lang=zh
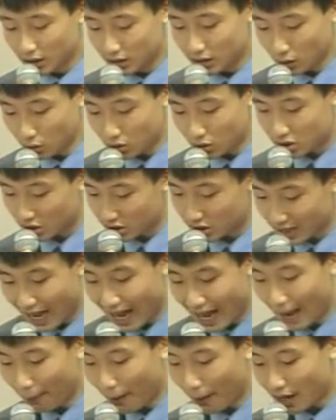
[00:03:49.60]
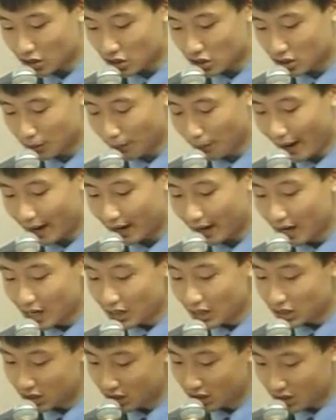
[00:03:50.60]
就只是害怕失败，
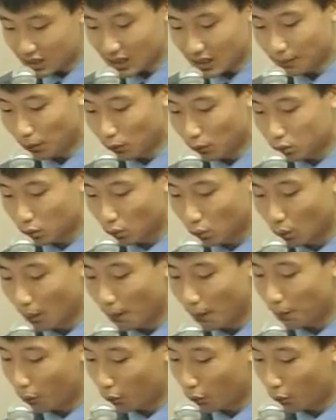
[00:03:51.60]
自信不足，